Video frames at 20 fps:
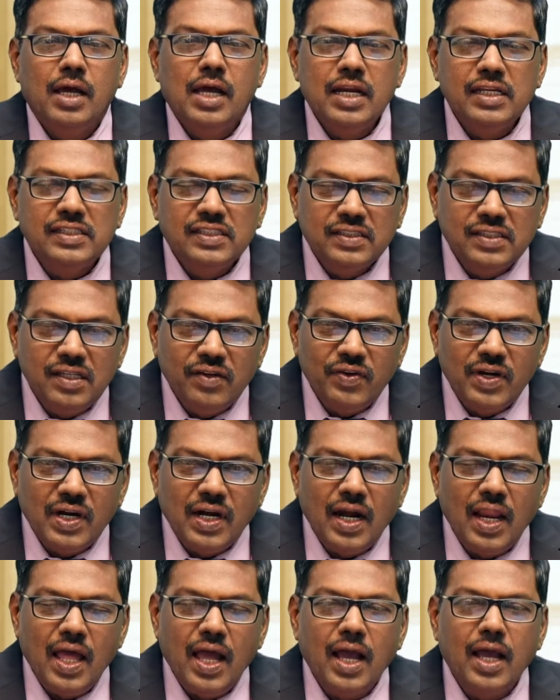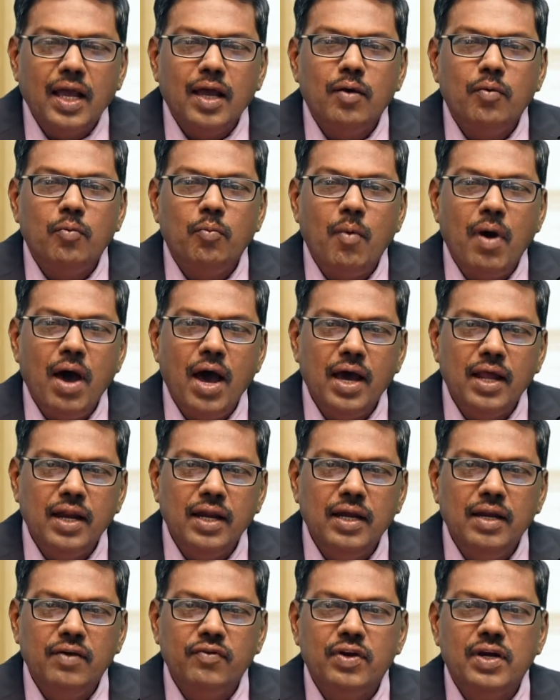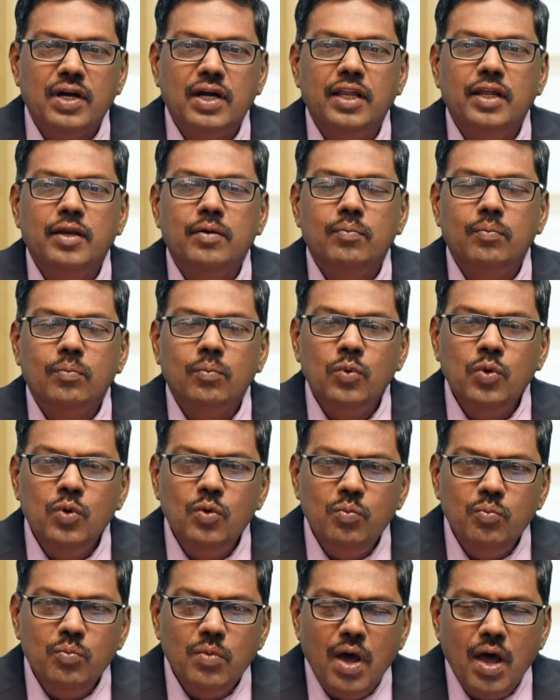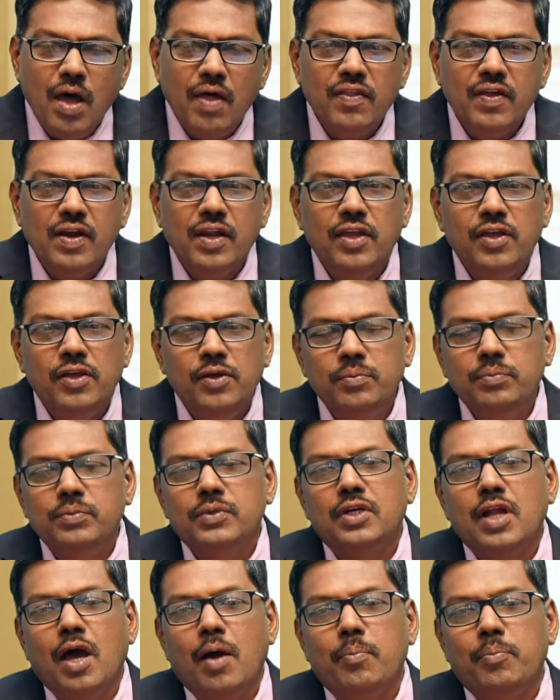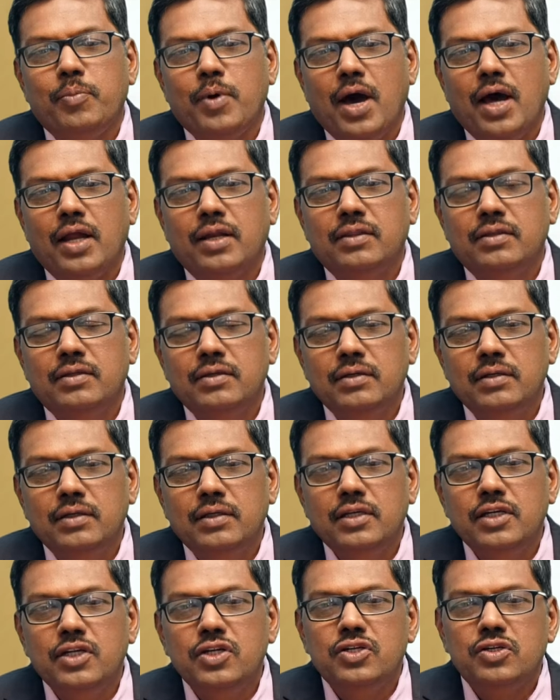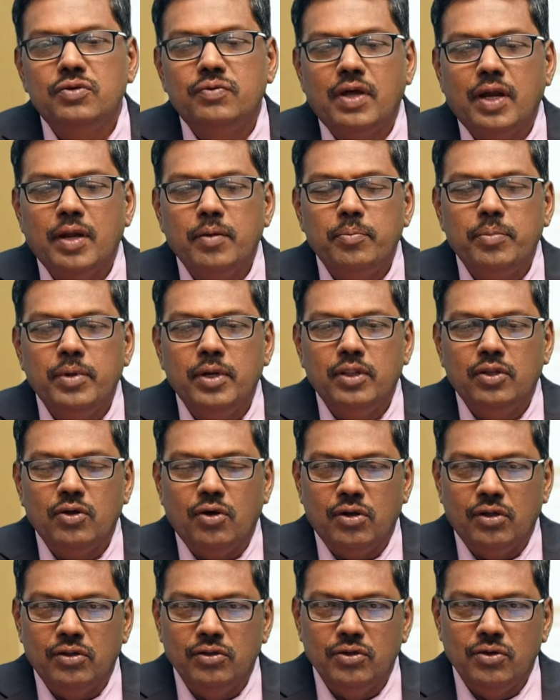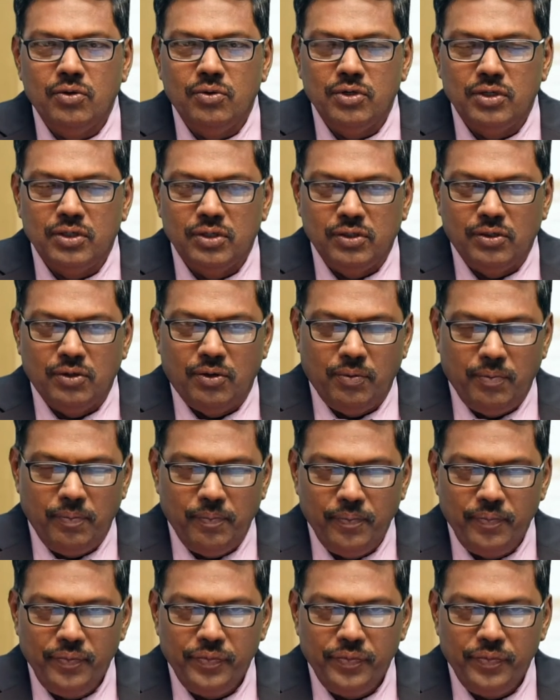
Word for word: கிறிஸ்தவர்களாக மாறினவர்களின் முன்மாதிரியும் நாம் பார்த்து இன்று வரை பின்தொடர்ந்து கொண்டிருக்கிறோம்